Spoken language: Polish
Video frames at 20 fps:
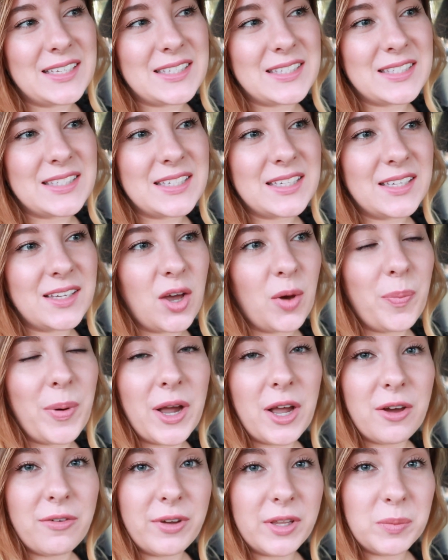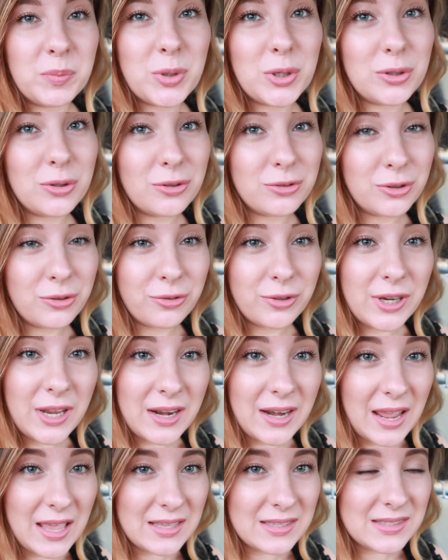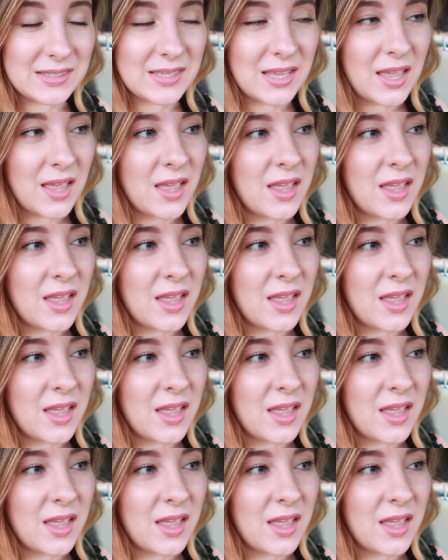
z opakowań produktów Clarence.